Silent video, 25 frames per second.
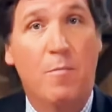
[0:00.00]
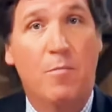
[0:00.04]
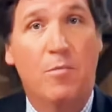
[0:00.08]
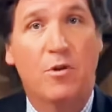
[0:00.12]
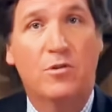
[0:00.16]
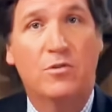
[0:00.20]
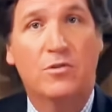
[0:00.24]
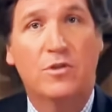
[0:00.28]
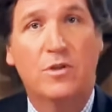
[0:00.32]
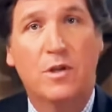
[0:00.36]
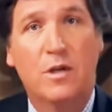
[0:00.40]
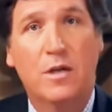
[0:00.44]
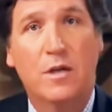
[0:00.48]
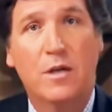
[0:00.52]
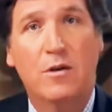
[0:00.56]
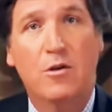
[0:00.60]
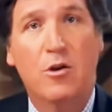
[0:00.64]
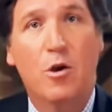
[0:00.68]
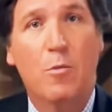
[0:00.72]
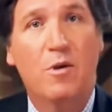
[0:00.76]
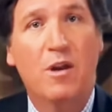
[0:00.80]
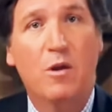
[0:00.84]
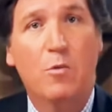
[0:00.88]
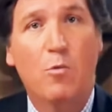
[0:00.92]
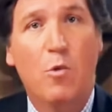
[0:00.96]
入隊番
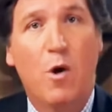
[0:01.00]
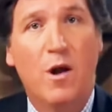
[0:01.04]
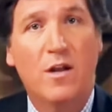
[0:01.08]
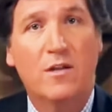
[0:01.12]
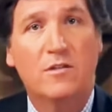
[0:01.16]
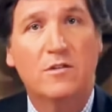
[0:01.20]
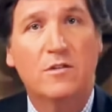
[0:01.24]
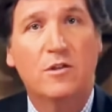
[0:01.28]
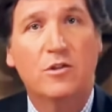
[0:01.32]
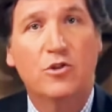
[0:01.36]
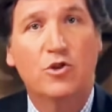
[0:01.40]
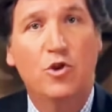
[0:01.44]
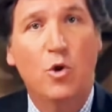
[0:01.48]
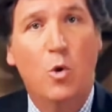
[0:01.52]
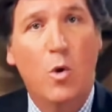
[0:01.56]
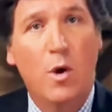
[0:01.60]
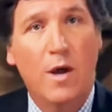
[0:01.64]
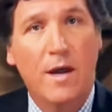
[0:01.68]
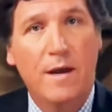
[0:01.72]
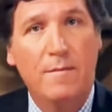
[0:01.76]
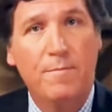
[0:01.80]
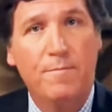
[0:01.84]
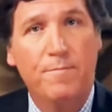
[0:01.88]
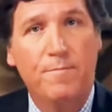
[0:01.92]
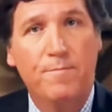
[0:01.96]
号を確認してみてくだ
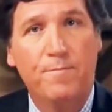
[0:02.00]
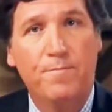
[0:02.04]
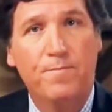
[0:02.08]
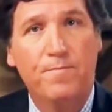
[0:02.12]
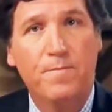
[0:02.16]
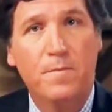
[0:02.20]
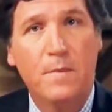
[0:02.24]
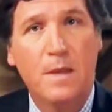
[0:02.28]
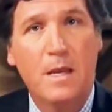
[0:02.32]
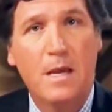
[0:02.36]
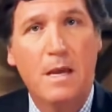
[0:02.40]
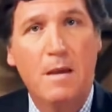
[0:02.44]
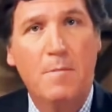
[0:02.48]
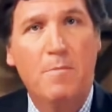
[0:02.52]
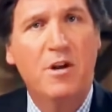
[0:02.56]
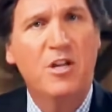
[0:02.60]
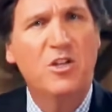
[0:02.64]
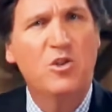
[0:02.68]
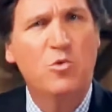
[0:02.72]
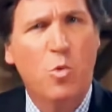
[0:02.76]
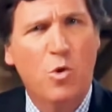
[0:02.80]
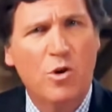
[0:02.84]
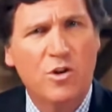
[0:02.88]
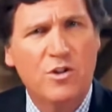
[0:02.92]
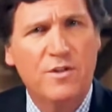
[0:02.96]
さい。誰も軍隊に
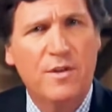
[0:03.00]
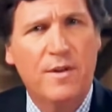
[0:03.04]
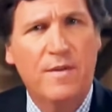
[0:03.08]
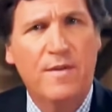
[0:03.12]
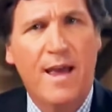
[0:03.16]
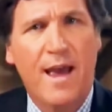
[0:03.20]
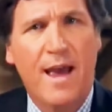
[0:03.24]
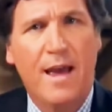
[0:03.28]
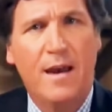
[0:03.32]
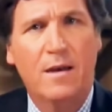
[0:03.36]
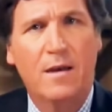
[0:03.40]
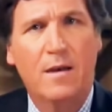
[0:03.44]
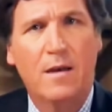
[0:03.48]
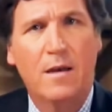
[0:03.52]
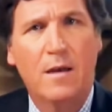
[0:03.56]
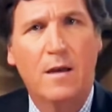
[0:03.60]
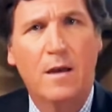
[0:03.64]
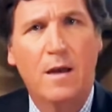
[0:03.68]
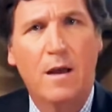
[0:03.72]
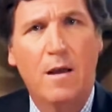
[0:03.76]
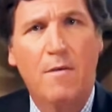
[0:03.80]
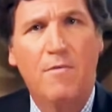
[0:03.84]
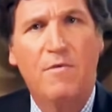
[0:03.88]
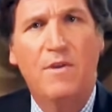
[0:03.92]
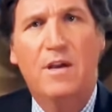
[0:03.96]
入りたがっていない。
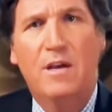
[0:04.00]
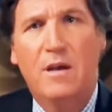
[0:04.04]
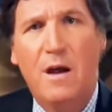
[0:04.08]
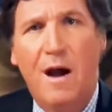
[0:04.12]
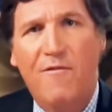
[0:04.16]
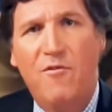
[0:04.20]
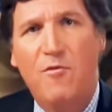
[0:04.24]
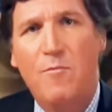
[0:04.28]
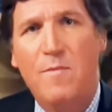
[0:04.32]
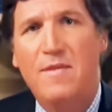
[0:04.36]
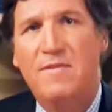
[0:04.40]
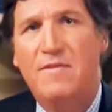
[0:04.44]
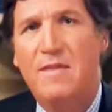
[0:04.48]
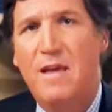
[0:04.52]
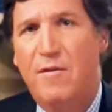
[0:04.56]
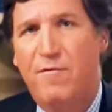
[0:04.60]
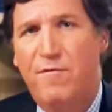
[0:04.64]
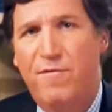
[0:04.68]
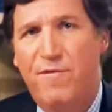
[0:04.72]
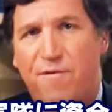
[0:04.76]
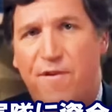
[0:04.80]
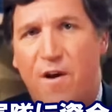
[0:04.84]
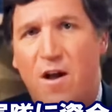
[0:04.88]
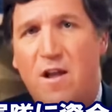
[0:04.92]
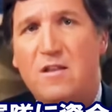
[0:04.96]

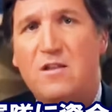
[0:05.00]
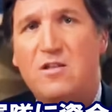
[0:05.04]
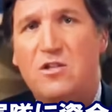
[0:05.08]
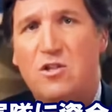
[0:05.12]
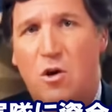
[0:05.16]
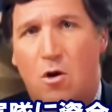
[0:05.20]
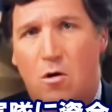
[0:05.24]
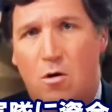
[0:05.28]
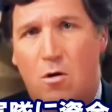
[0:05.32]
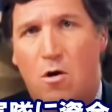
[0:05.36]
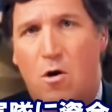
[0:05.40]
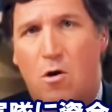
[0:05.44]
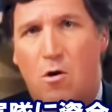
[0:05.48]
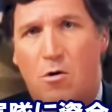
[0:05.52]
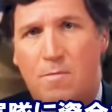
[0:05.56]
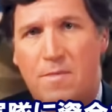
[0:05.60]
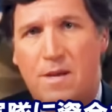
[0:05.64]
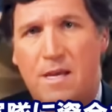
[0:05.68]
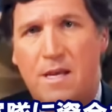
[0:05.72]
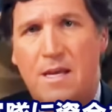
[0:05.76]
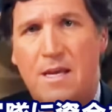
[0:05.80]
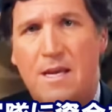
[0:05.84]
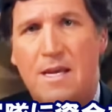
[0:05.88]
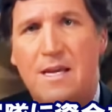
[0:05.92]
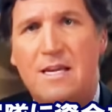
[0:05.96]
我々の軍
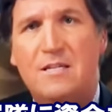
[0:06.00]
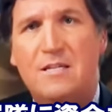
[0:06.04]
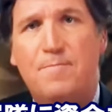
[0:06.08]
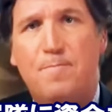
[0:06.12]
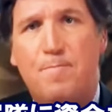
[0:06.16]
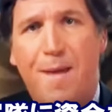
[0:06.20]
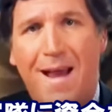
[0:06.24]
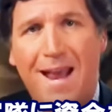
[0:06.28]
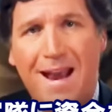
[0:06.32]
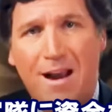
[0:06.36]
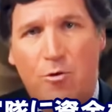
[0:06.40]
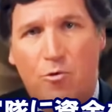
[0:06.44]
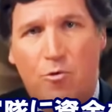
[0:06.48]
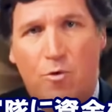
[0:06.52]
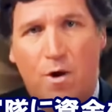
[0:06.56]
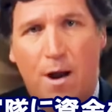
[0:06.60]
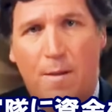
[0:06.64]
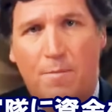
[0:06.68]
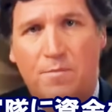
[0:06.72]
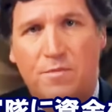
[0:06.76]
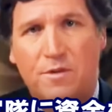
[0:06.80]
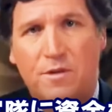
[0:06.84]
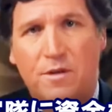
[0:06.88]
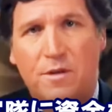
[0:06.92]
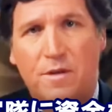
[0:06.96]
隊に資金を提供し
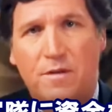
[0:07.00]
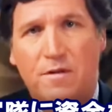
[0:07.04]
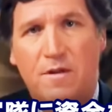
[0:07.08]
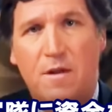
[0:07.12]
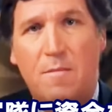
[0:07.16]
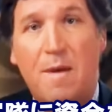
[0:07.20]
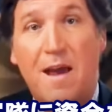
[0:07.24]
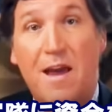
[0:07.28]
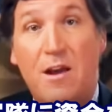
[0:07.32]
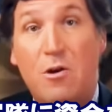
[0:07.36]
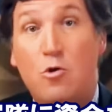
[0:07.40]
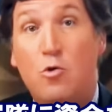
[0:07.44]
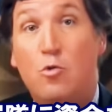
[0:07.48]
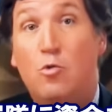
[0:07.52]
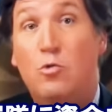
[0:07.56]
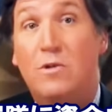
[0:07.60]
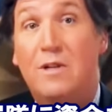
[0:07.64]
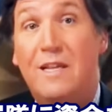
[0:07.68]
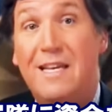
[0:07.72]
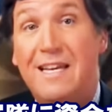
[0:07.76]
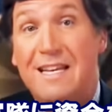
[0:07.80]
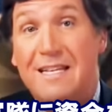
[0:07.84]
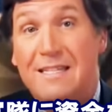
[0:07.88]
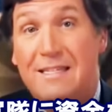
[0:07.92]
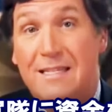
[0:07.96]
ている政府は破産し
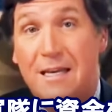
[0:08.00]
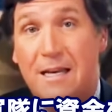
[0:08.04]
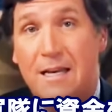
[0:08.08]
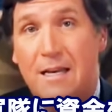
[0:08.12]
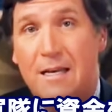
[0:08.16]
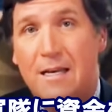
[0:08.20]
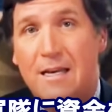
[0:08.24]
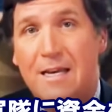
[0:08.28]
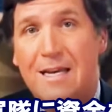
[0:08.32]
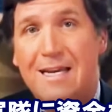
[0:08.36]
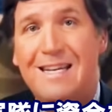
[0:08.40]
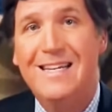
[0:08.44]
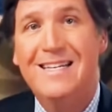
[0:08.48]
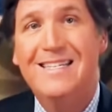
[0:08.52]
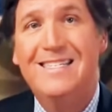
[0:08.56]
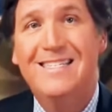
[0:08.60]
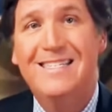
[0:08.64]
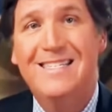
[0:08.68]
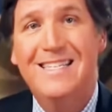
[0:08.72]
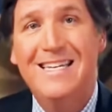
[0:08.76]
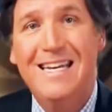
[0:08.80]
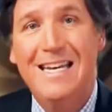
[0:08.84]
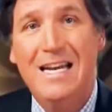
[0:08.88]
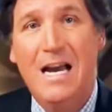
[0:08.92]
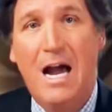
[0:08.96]
ているそれ
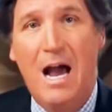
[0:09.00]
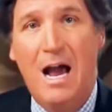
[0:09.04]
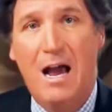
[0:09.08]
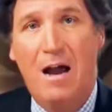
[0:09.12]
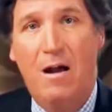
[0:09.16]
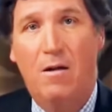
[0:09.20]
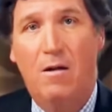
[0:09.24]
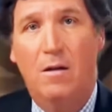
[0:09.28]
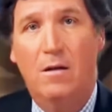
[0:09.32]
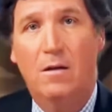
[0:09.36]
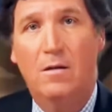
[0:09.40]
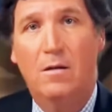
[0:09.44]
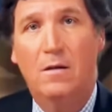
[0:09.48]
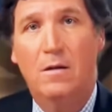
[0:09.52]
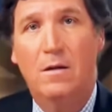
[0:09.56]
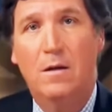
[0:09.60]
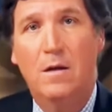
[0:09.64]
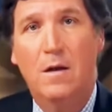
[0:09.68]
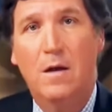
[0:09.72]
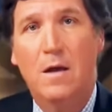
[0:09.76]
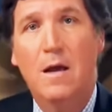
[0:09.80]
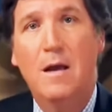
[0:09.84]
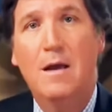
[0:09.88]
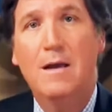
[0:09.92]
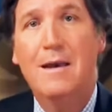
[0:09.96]
を率いる男は
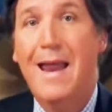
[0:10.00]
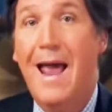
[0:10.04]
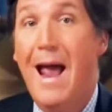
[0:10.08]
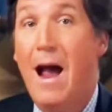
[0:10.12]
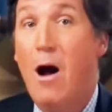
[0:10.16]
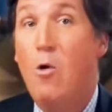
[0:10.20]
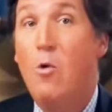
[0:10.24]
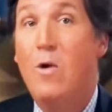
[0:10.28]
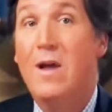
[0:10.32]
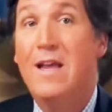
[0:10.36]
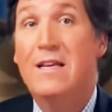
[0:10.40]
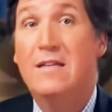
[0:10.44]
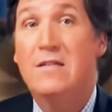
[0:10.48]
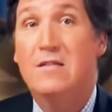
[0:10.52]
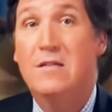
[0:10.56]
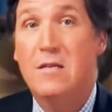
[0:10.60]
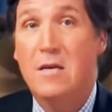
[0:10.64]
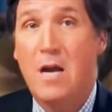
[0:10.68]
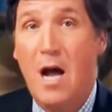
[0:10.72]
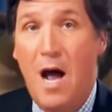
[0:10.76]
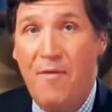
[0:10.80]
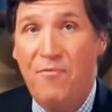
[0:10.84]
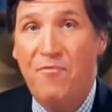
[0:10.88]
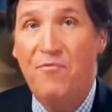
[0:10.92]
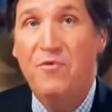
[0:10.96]
老いぼれだ今
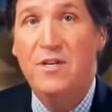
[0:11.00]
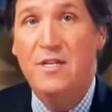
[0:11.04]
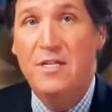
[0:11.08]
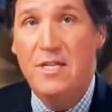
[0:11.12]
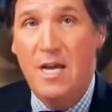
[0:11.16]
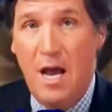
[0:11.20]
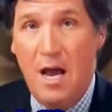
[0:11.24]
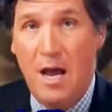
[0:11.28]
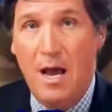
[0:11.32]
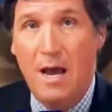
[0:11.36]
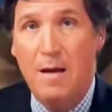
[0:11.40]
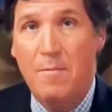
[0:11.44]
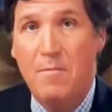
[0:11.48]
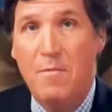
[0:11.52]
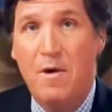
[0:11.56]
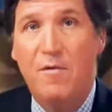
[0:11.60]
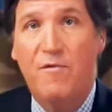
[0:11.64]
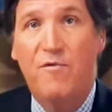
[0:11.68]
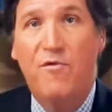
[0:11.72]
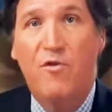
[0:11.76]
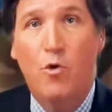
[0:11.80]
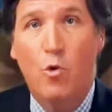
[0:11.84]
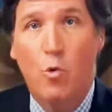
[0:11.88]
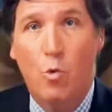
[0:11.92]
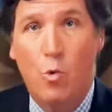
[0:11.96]
は世界大戦を起こ
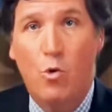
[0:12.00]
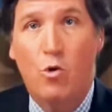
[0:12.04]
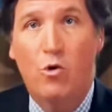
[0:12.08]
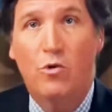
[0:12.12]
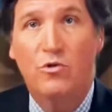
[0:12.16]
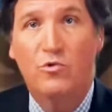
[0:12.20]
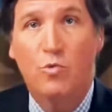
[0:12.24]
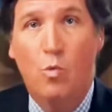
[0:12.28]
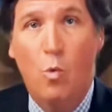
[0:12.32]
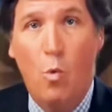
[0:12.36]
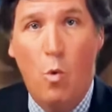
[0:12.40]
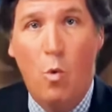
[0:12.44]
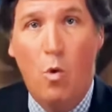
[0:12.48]
す時ではない